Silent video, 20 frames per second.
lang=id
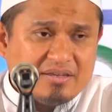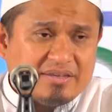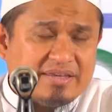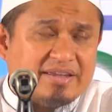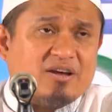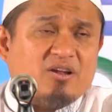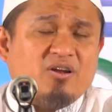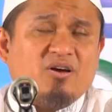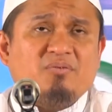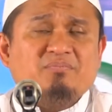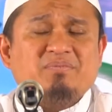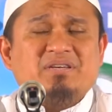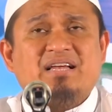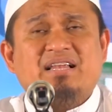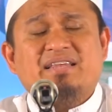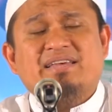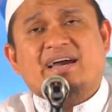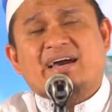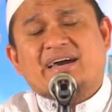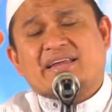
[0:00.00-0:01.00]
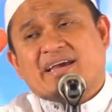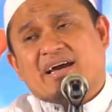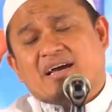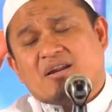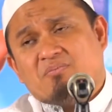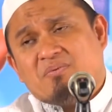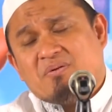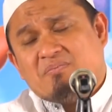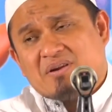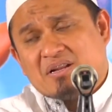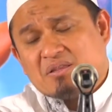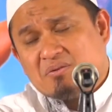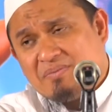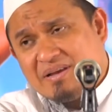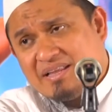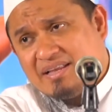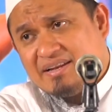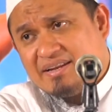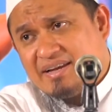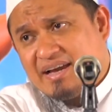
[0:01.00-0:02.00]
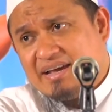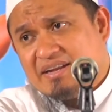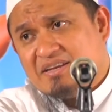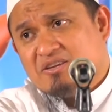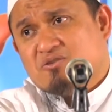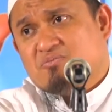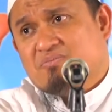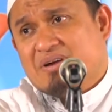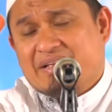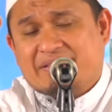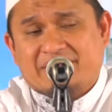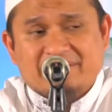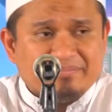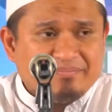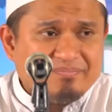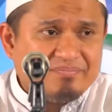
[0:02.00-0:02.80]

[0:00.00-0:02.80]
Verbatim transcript: Jadi kalau misalnya hari Arafah bertepatan dengan hari Jumat.